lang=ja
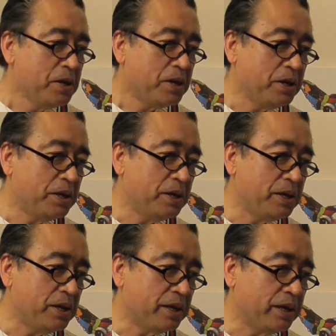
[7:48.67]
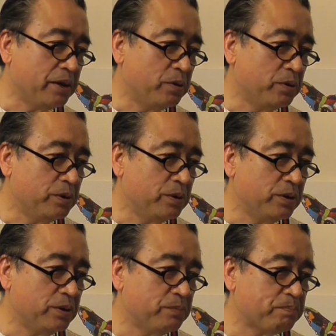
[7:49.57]

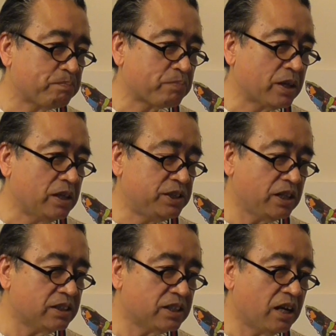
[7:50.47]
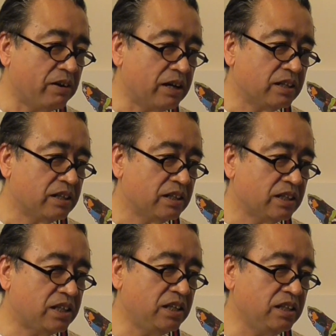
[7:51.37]
えー、4月からは
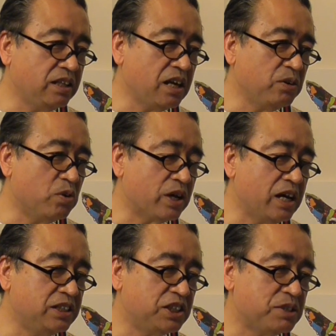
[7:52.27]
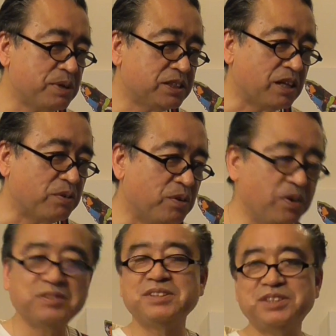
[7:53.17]
禁煙を開始しました
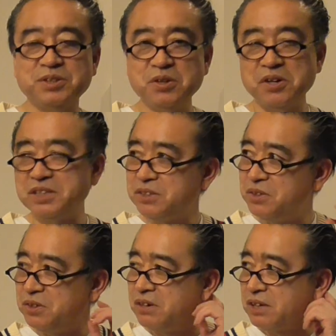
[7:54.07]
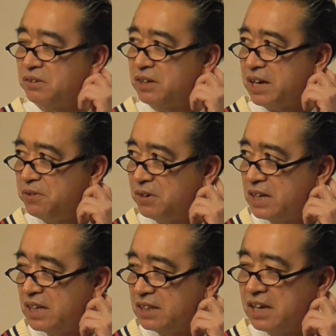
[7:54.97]
おすごいということは今日が4
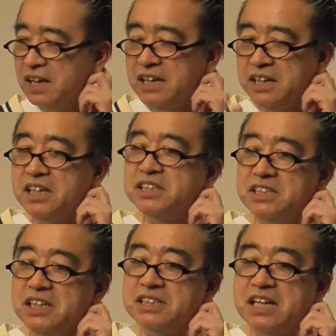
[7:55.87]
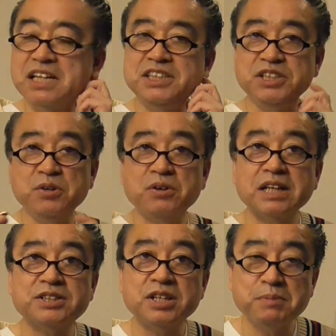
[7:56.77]
日なんで12344
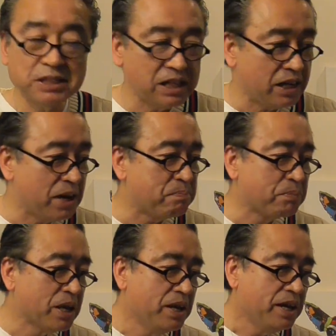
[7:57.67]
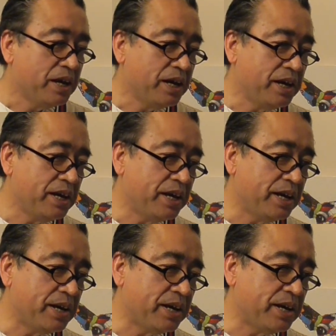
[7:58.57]
日過ぎましたね
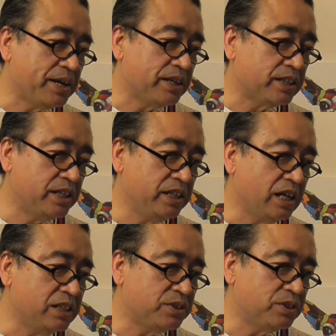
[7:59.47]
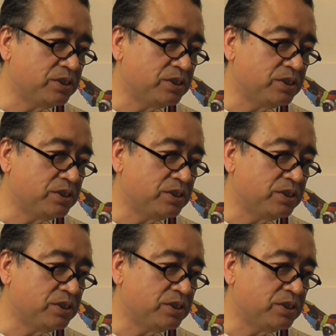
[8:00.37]
えー、禁煙す